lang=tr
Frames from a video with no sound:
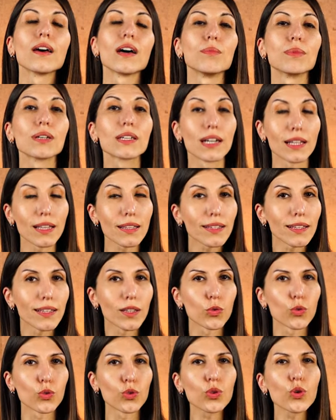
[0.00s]
Ama
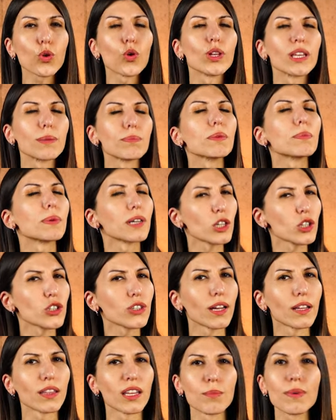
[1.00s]
kaliteli ürünü öyle bir
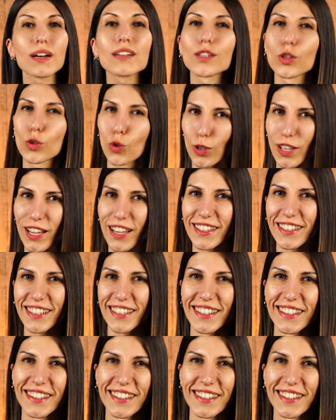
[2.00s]
bakışta anlamak da kolay değil.